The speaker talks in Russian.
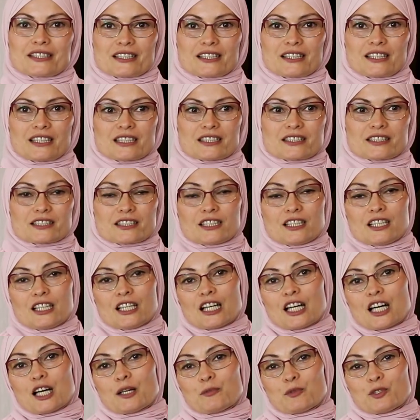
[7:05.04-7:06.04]
заказы.
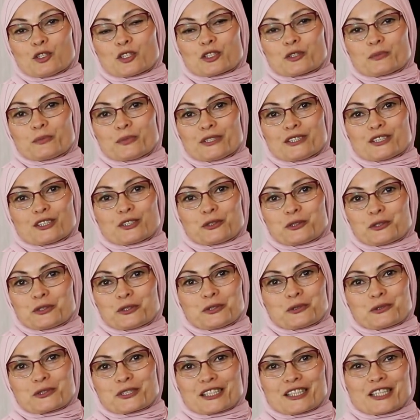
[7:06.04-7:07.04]
А может быть,
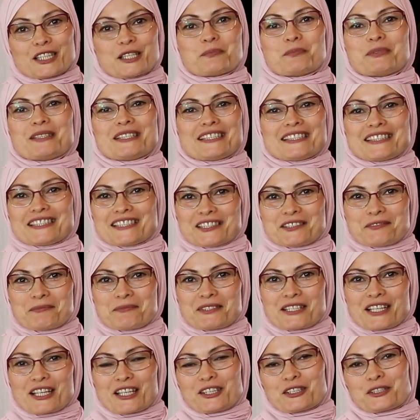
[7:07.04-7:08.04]
кто-то уже опередил
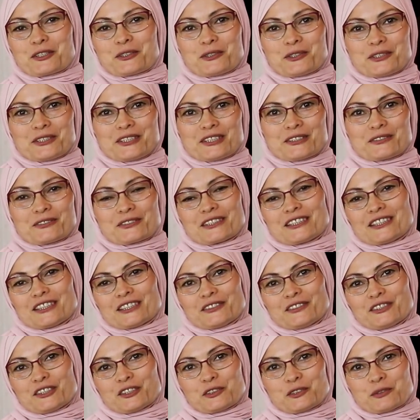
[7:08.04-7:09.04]
меня и ходит в
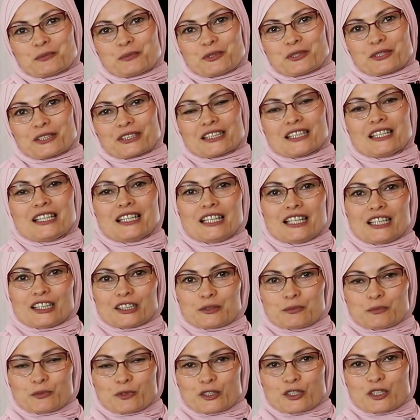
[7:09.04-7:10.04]
головных уборах
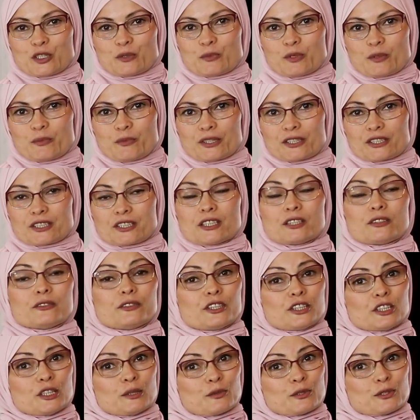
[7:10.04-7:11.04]
от Муслима Микс. В
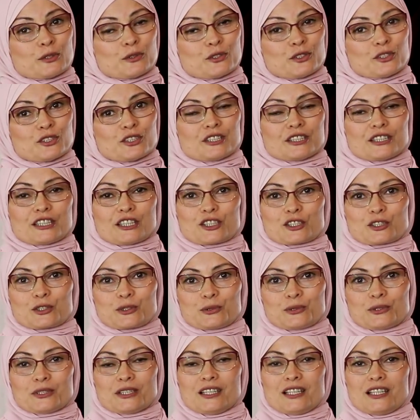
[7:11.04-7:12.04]
этом случае я
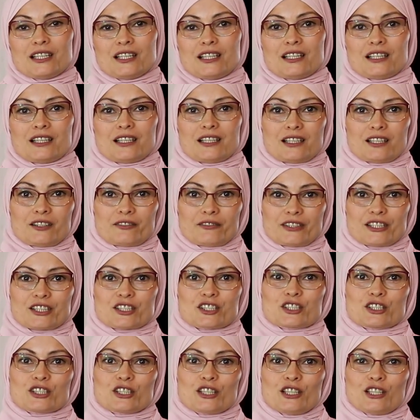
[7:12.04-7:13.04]
жду
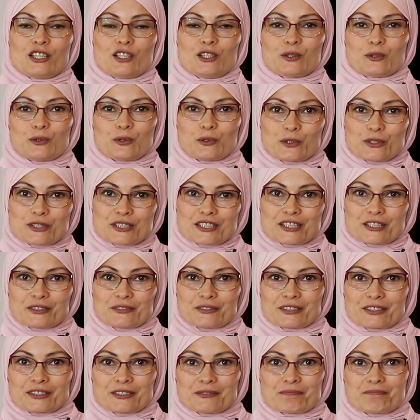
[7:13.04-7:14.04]
ваши
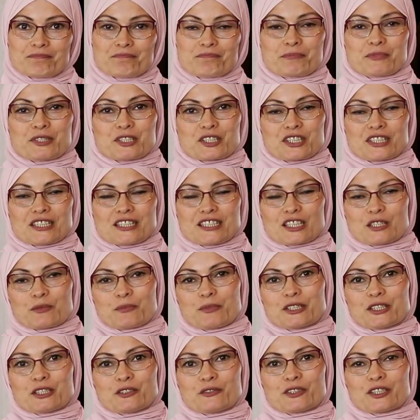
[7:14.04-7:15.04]
отзывы. Пишите
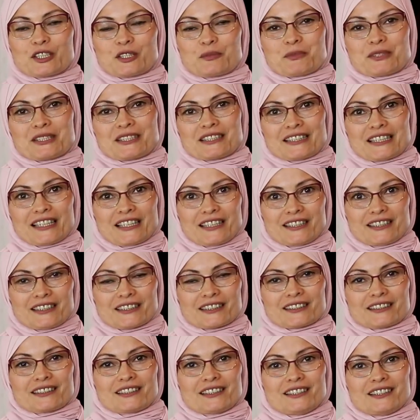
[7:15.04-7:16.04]
об этом в
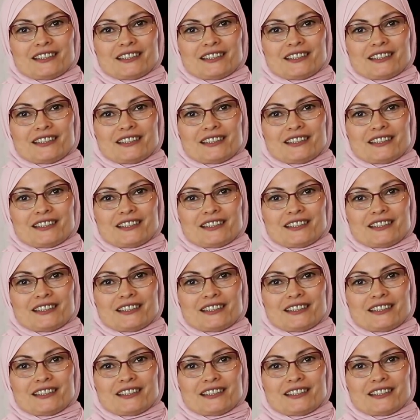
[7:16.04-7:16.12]
комментариях.